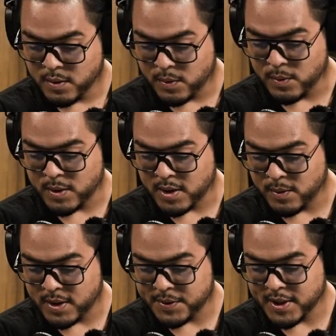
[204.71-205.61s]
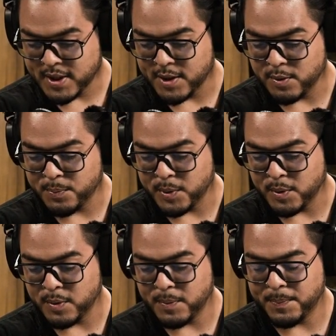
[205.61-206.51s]
Hola, hola, sí, acá yo
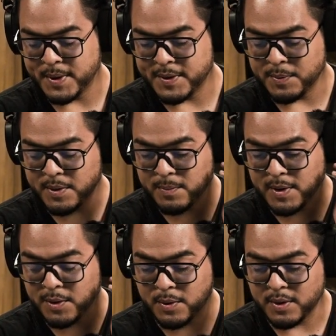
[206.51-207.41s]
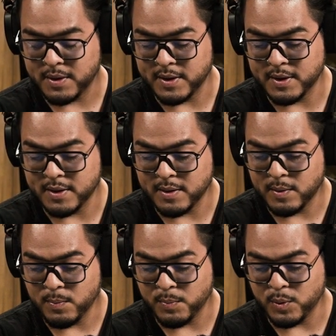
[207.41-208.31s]
puedo percibir mayor eh,
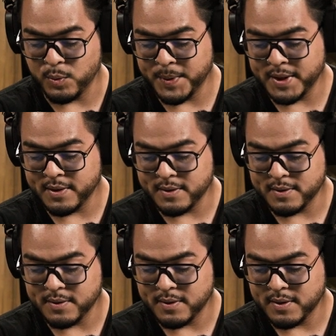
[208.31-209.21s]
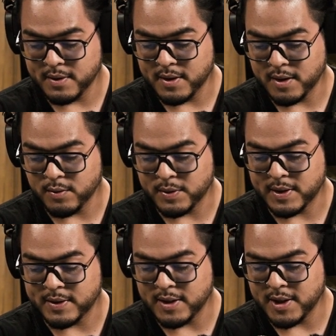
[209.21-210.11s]
volumen.
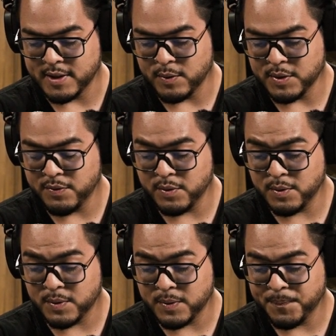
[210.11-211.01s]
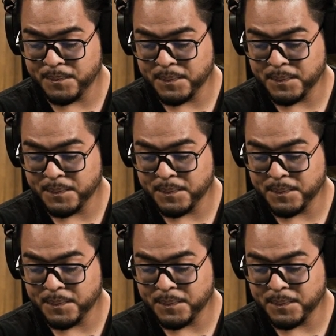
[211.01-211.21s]
Nuestra salida de audífonos.